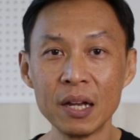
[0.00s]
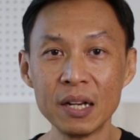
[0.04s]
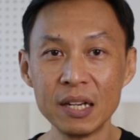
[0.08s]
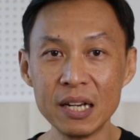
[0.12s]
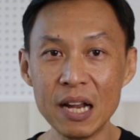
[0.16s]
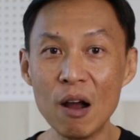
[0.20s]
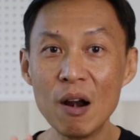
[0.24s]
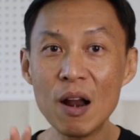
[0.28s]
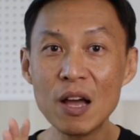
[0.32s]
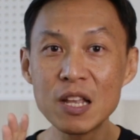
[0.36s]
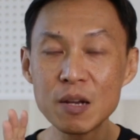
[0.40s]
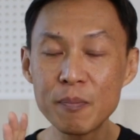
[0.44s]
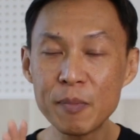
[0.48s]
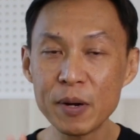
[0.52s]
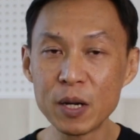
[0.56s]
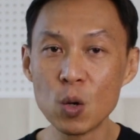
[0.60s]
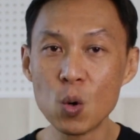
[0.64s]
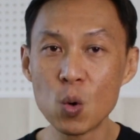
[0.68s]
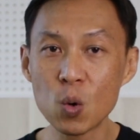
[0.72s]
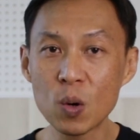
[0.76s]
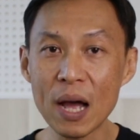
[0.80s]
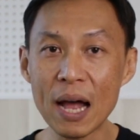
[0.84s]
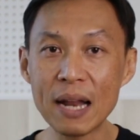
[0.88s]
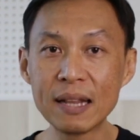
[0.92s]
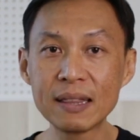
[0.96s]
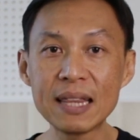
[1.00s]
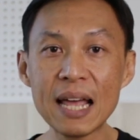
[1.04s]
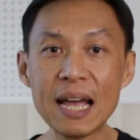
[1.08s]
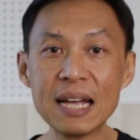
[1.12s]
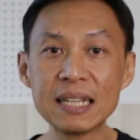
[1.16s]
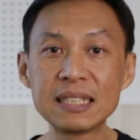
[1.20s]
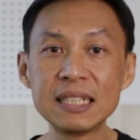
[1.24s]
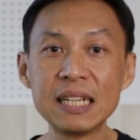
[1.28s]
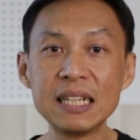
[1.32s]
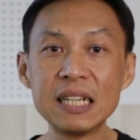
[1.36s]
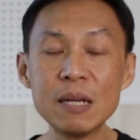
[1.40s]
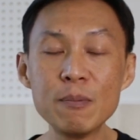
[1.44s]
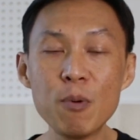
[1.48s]
เดี๋ยวเราจะไปดูกัน แต่
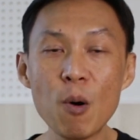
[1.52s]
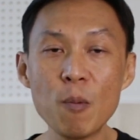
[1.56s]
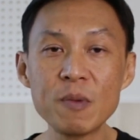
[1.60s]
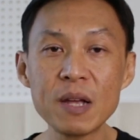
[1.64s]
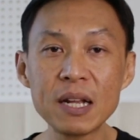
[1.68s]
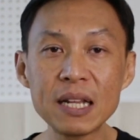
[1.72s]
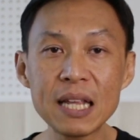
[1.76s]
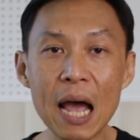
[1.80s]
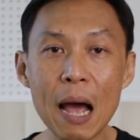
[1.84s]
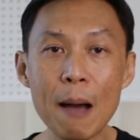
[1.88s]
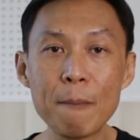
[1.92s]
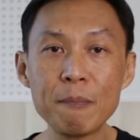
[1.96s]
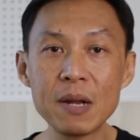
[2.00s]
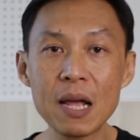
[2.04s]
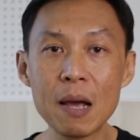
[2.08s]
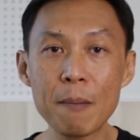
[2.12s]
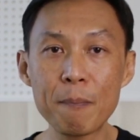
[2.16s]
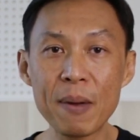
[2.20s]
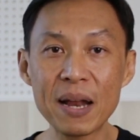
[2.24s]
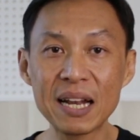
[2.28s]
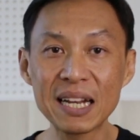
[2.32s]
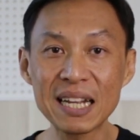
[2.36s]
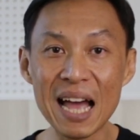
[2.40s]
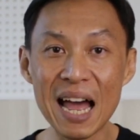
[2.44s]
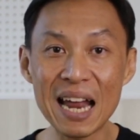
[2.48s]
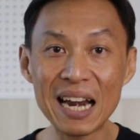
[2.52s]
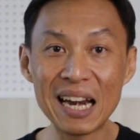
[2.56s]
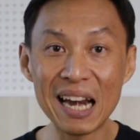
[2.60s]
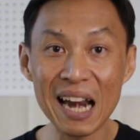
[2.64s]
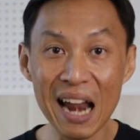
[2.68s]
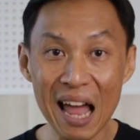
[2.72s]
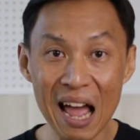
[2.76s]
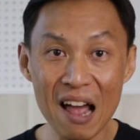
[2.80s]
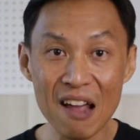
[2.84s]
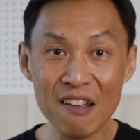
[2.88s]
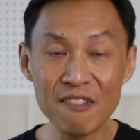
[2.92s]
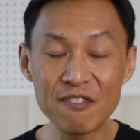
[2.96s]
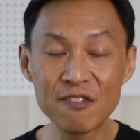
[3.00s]
สิ่งที่ผมจะทำเนี่ยเป็นการ
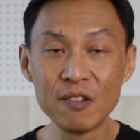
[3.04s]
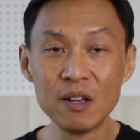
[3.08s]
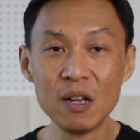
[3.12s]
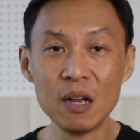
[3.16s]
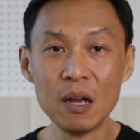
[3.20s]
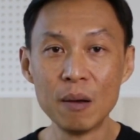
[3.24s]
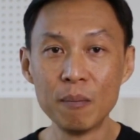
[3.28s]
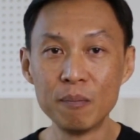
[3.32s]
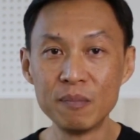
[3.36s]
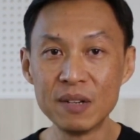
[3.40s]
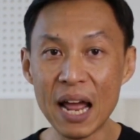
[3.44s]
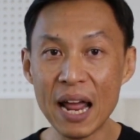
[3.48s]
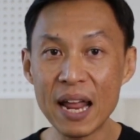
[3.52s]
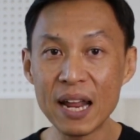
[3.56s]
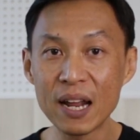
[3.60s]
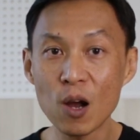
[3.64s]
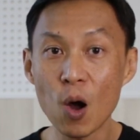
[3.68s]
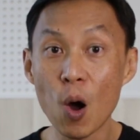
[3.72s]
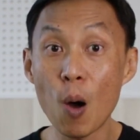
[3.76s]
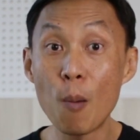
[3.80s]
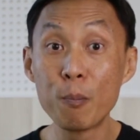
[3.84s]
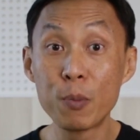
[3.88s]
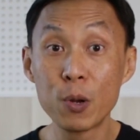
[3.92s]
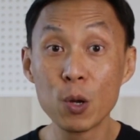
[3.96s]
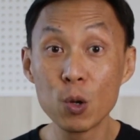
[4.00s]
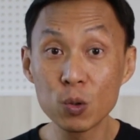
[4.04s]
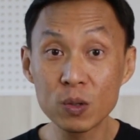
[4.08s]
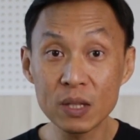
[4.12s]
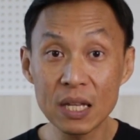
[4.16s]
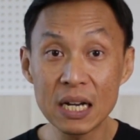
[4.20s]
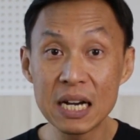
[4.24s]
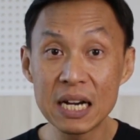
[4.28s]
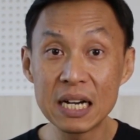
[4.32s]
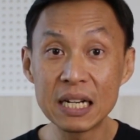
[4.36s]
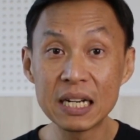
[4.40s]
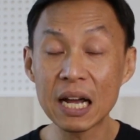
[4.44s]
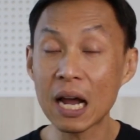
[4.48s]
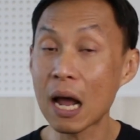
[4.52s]
ไลฟ์ในคอมพิวเต
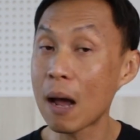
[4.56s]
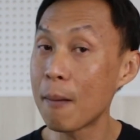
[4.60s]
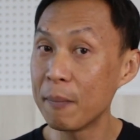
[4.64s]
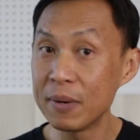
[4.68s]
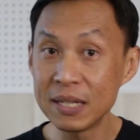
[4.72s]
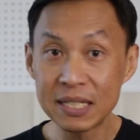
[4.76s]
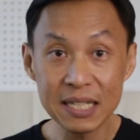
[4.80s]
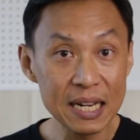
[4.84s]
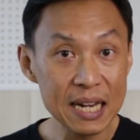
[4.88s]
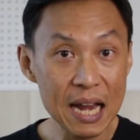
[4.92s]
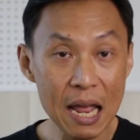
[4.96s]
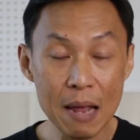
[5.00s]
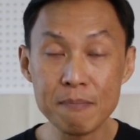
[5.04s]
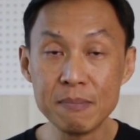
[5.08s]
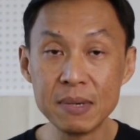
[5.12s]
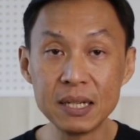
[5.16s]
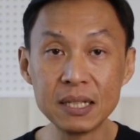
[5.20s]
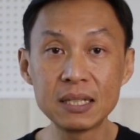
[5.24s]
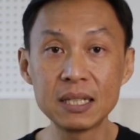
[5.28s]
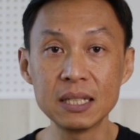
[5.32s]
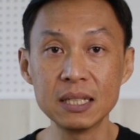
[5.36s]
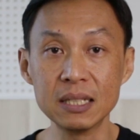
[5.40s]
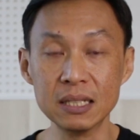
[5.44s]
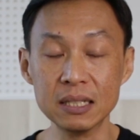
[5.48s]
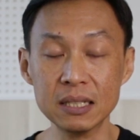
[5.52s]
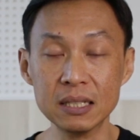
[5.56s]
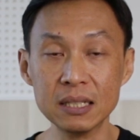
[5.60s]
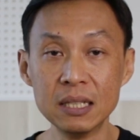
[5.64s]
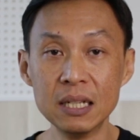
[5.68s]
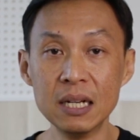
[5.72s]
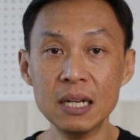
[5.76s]
อร์นะครับ ไม่ใช่ในมือถือ